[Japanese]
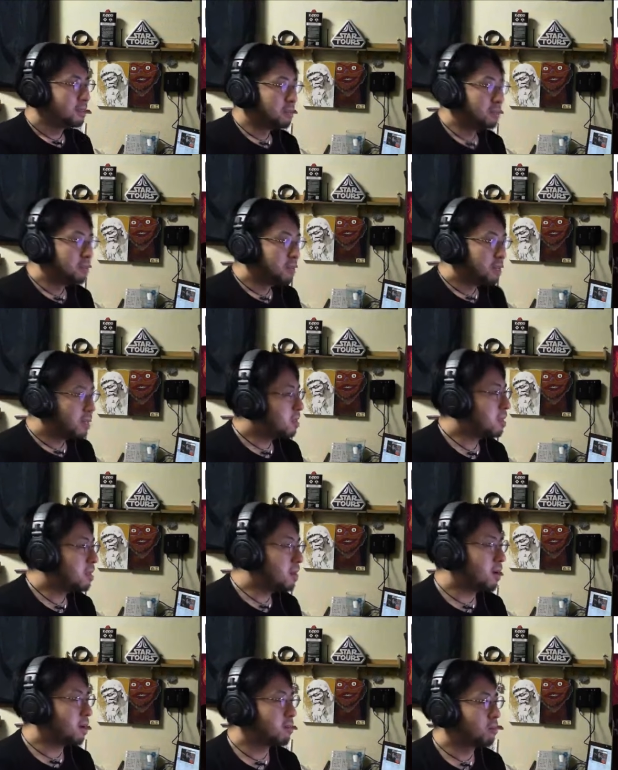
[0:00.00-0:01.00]
多分来ない
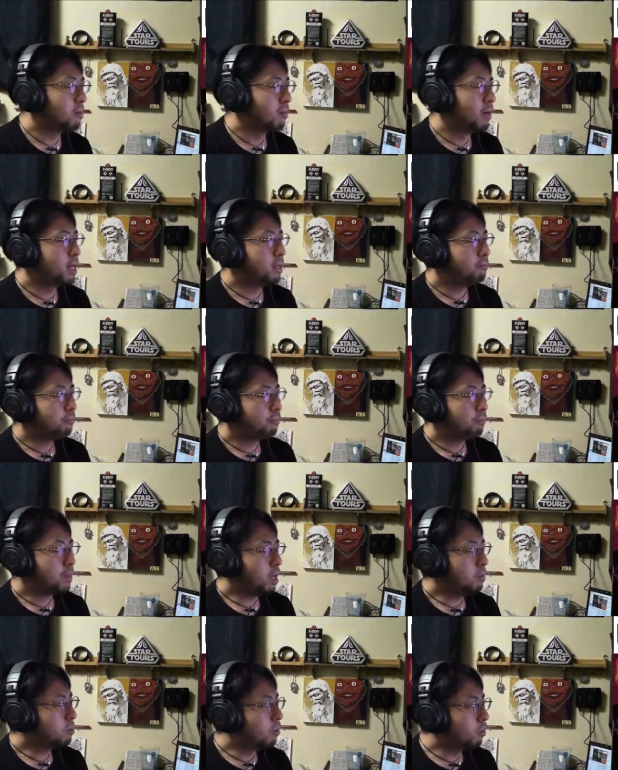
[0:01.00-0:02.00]
と思うよ、シャンマン
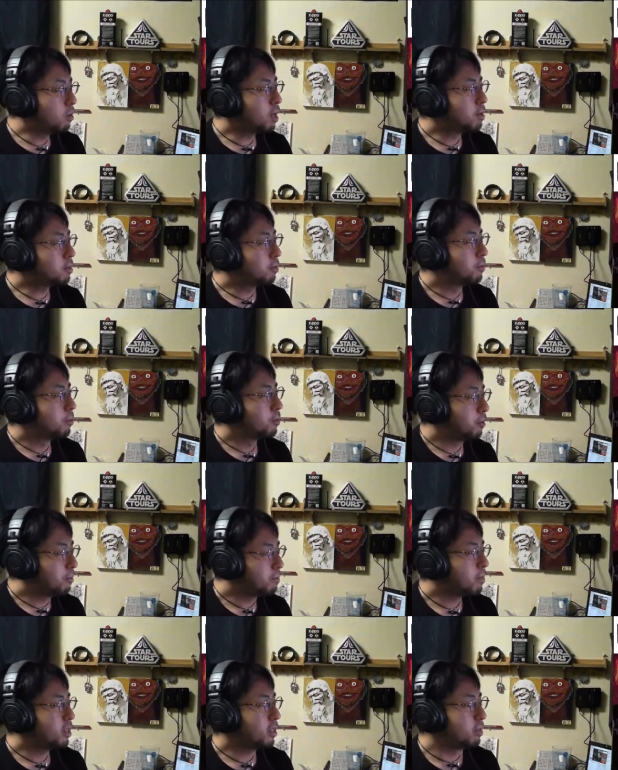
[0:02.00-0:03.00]
は。来たらい
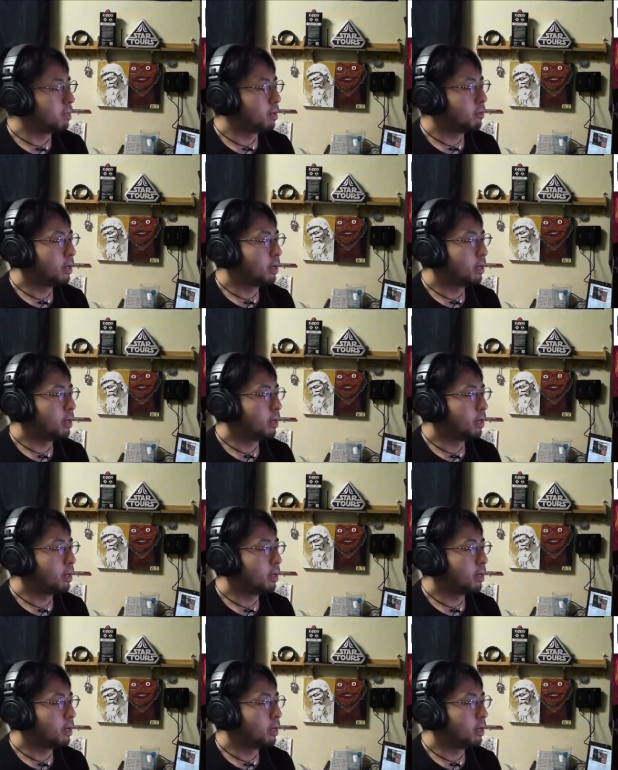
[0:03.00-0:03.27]
いんじゃん。